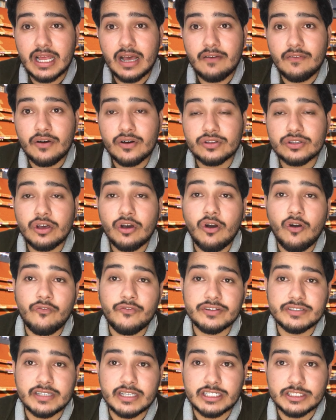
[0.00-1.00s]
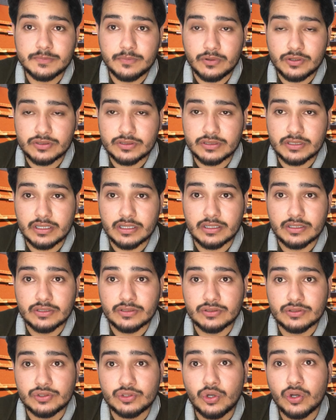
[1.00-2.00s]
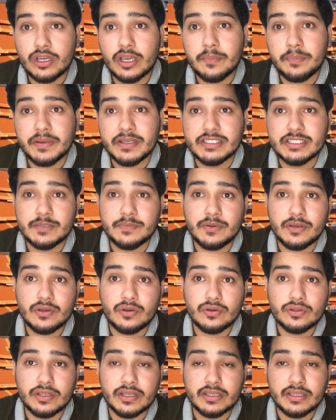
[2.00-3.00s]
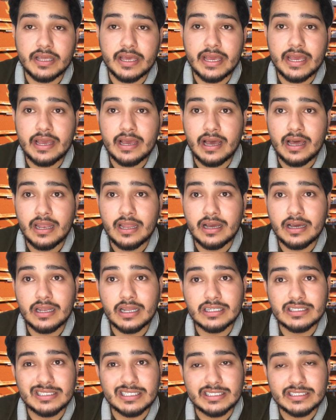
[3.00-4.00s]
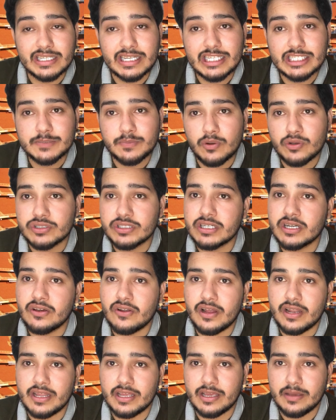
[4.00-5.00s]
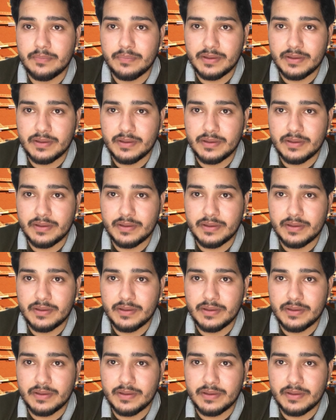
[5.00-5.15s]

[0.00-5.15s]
अलावा होता है ऑफिशियल स्पॉन्सर जो कि पीसीबी को देते हैं अलग अलग चीजें स्पॉन्सर कराने के